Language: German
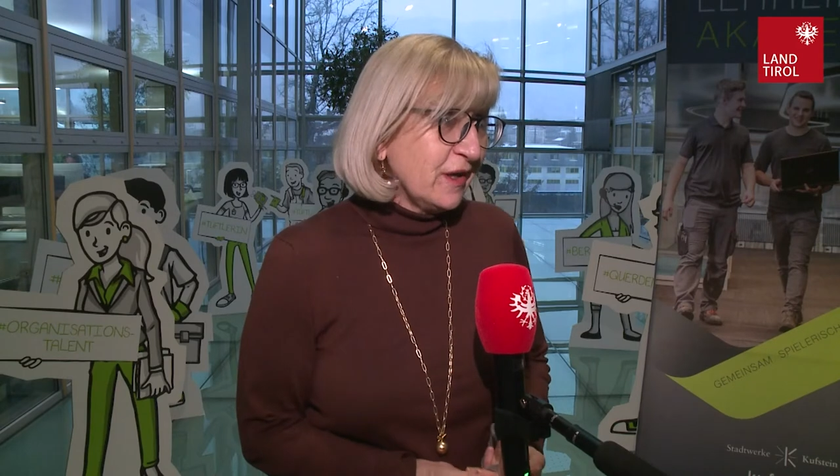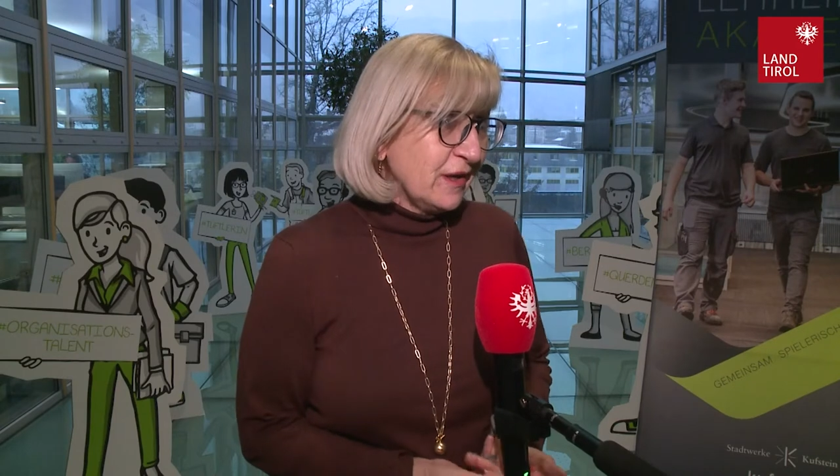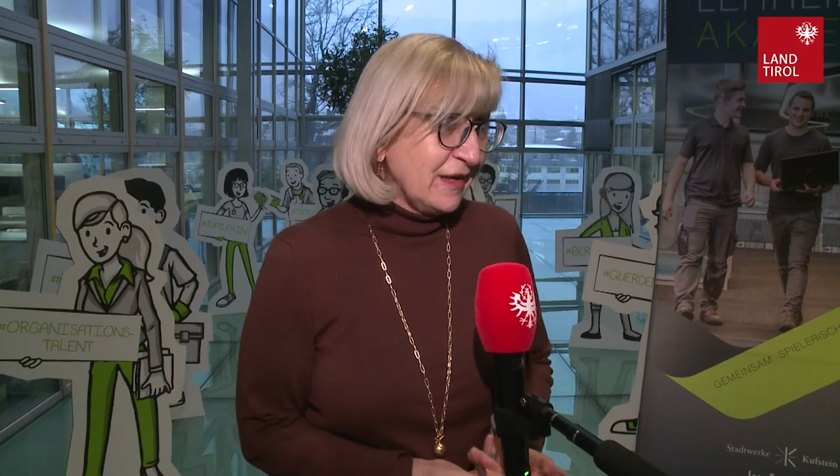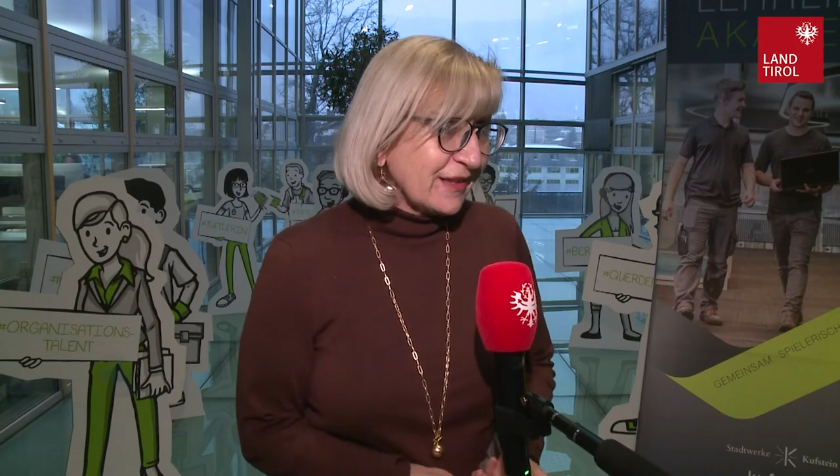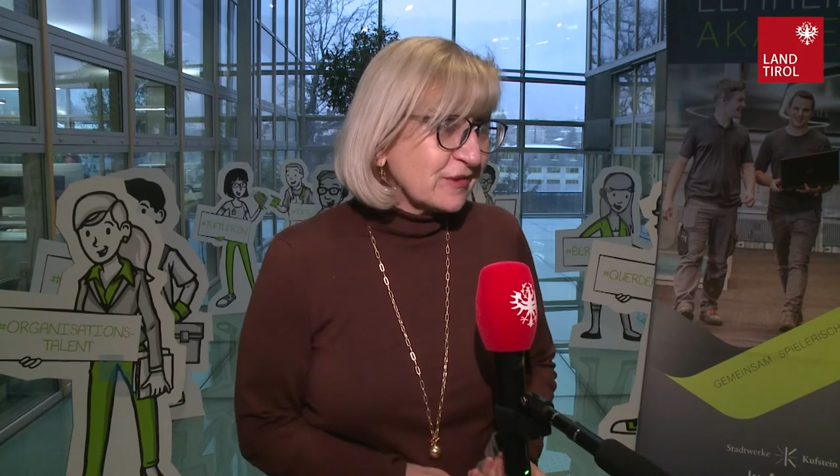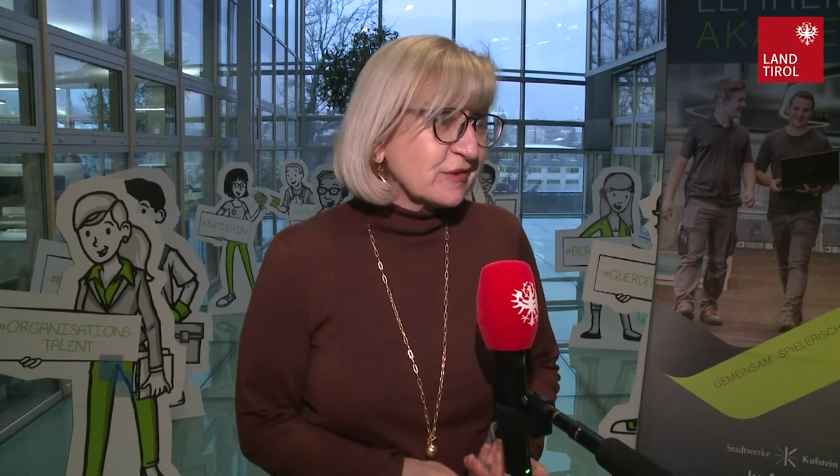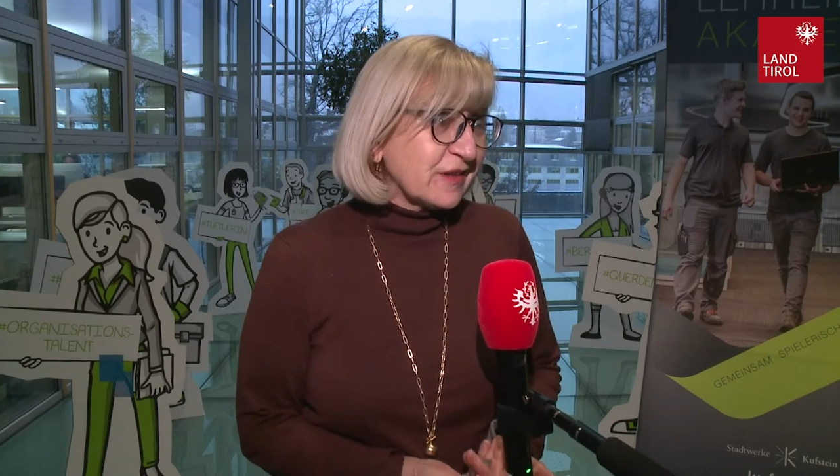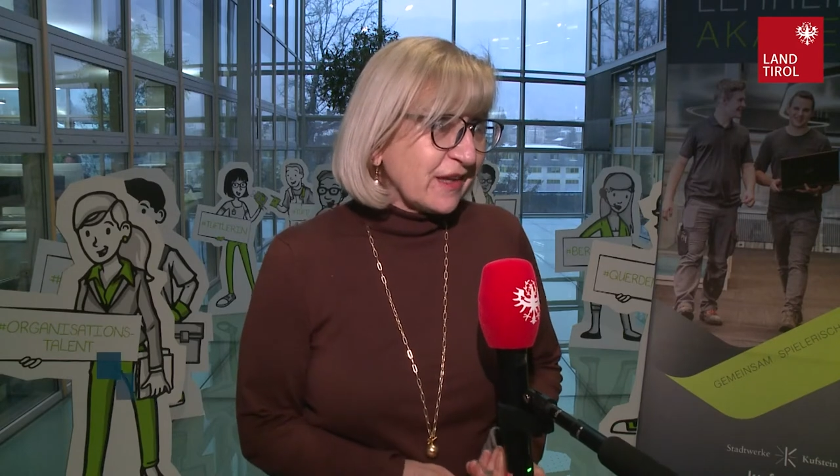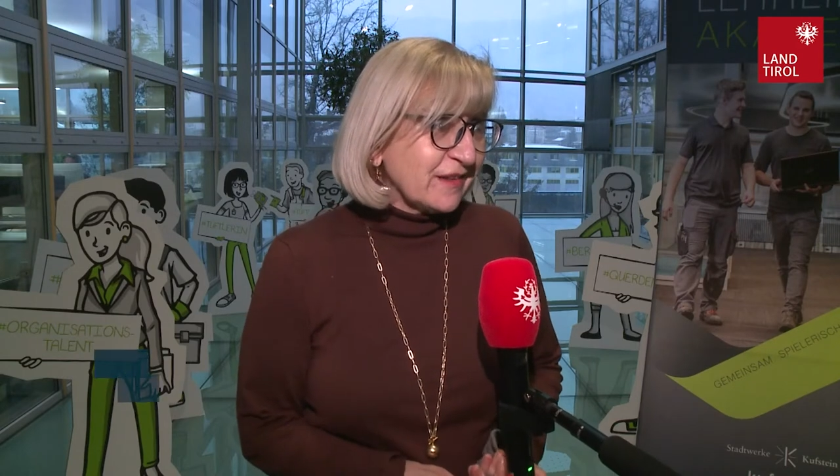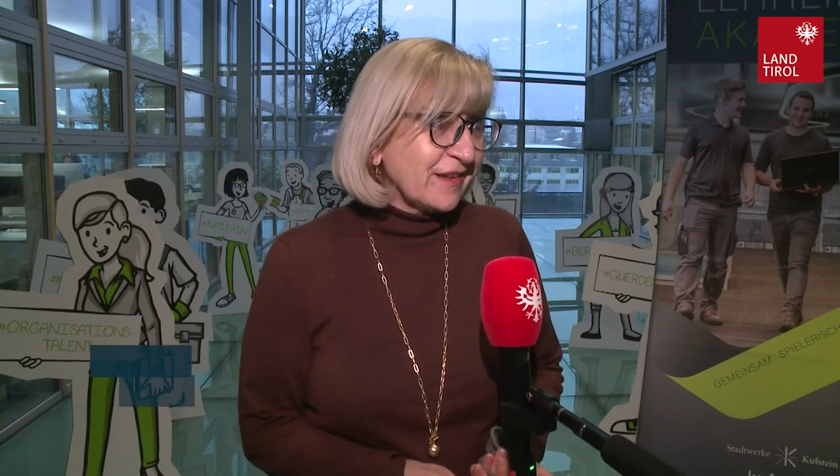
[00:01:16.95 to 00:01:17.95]

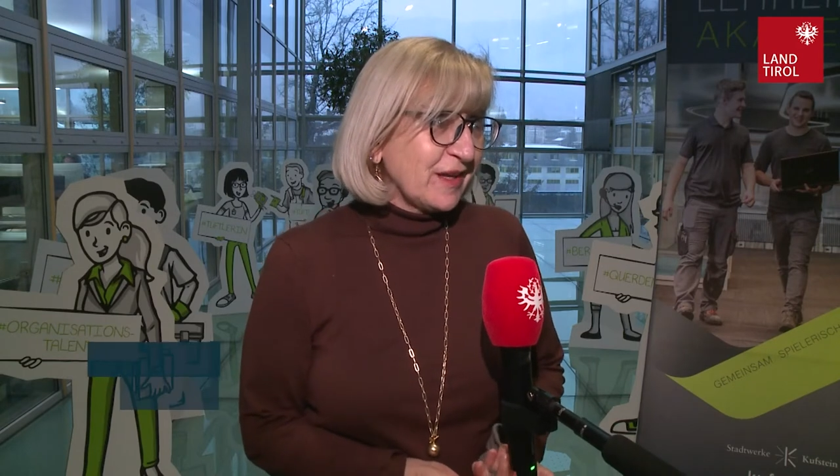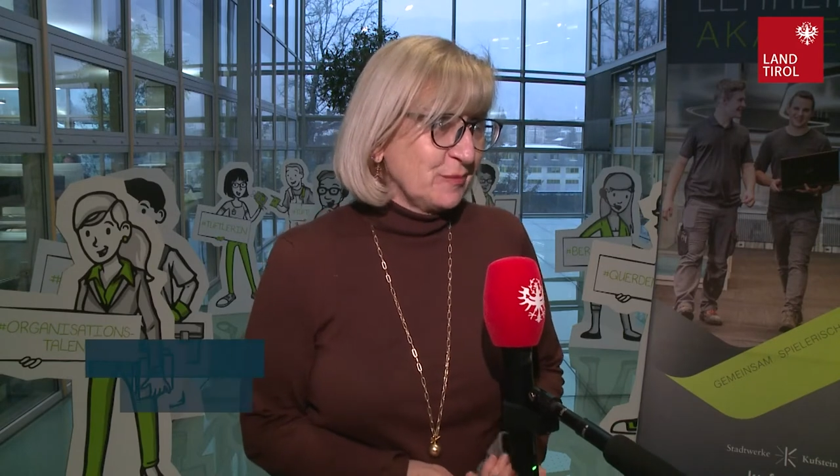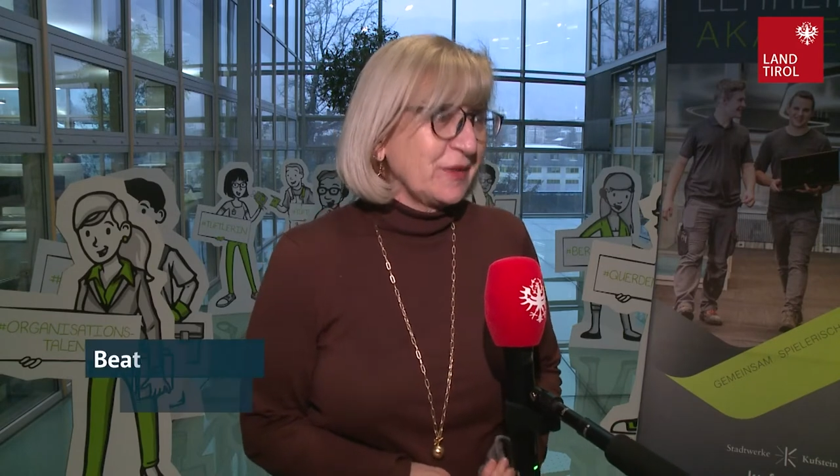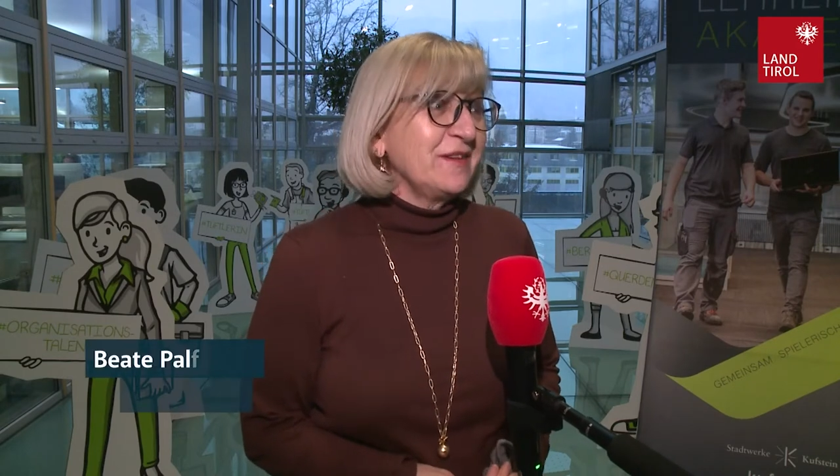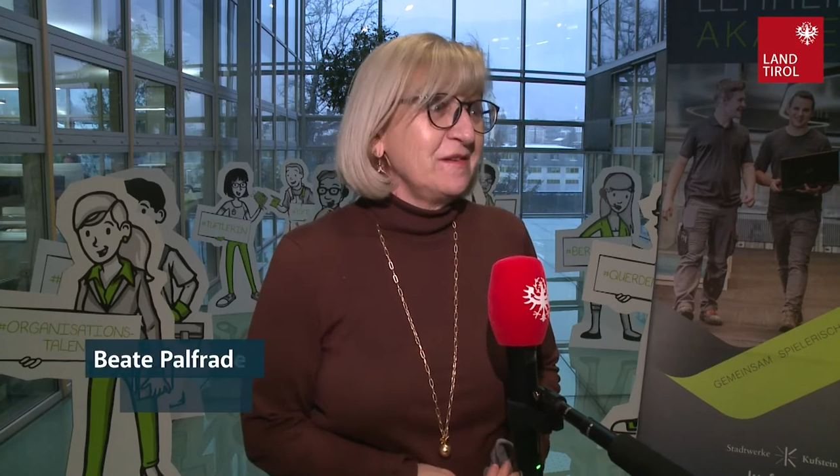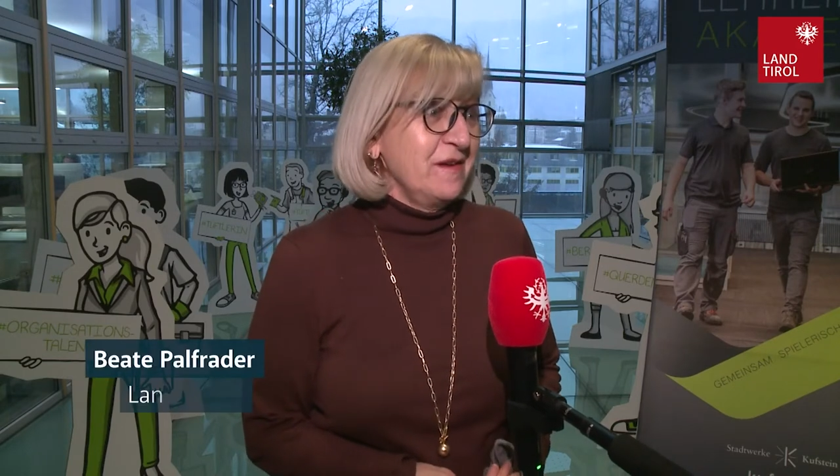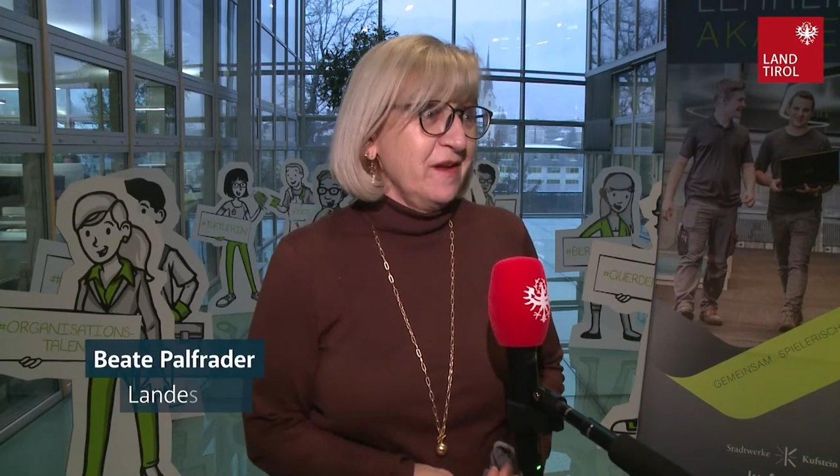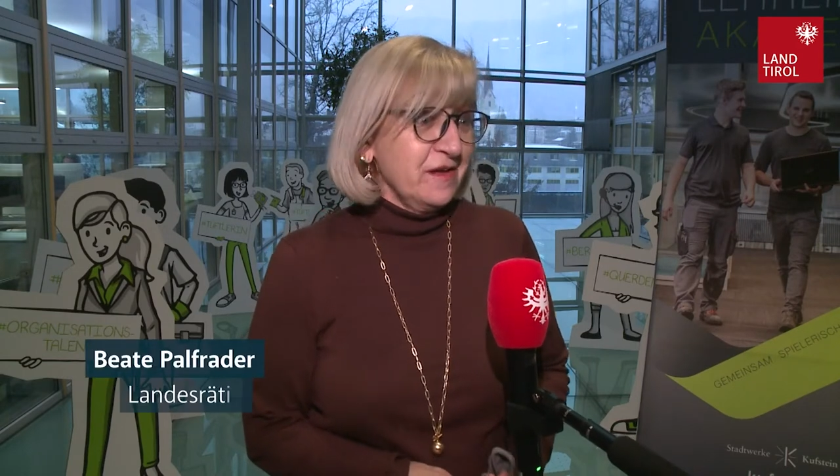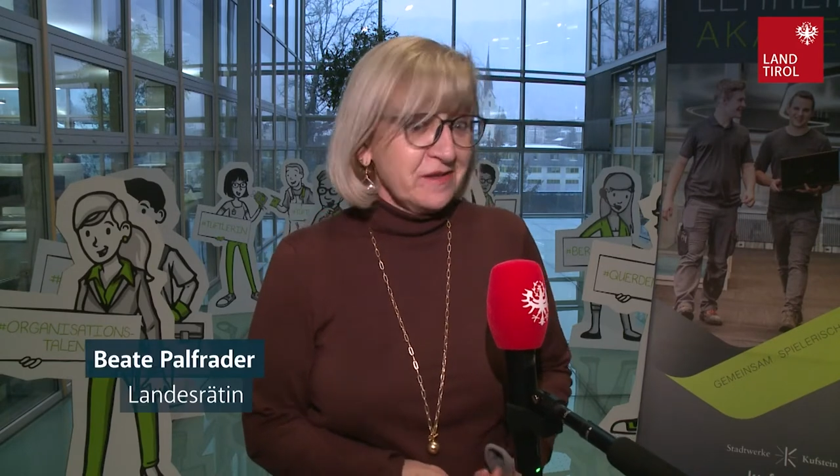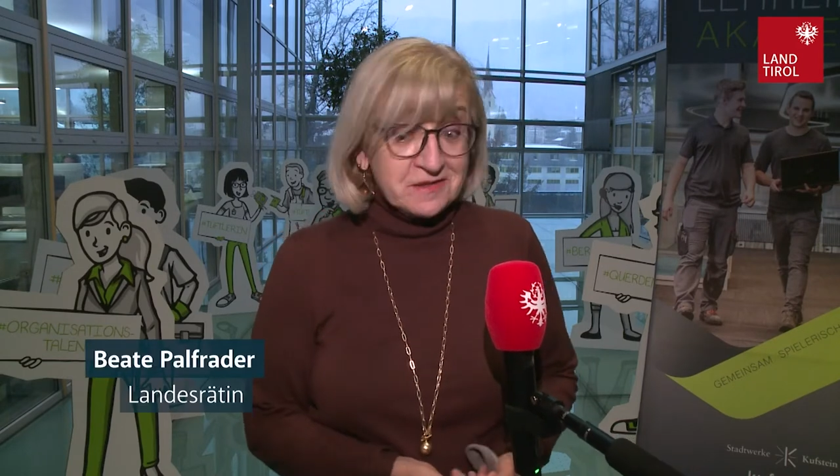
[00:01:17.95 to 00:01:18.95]
Elektrotechniker im dritten
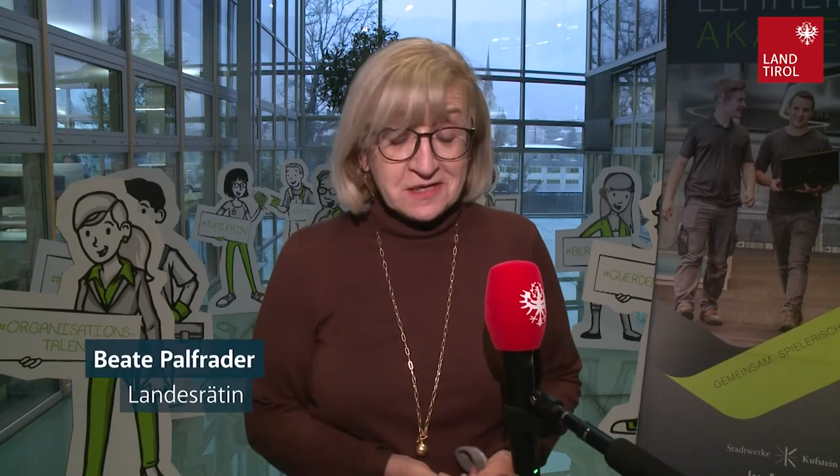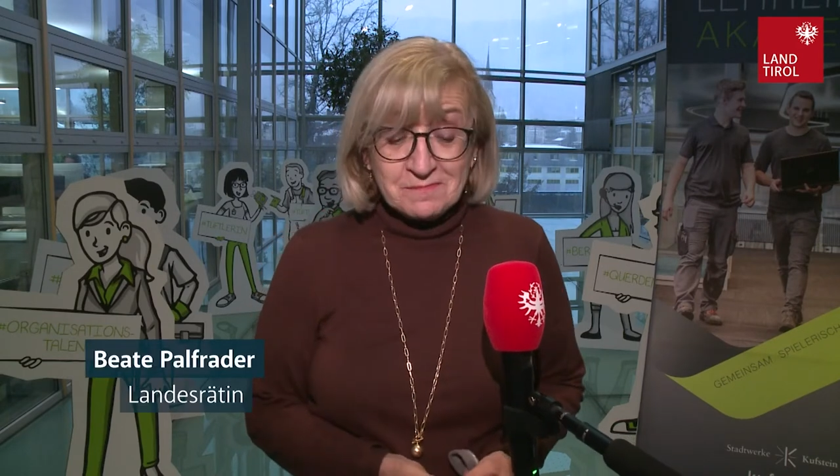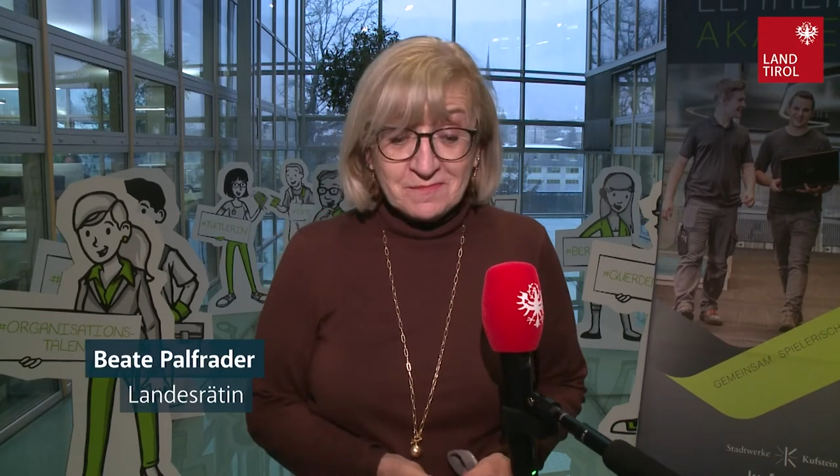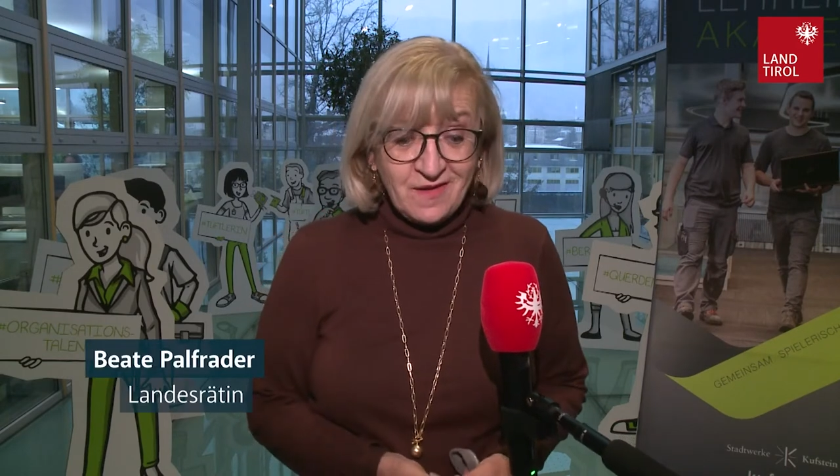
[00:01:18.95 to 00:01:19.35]
Lehrjahr,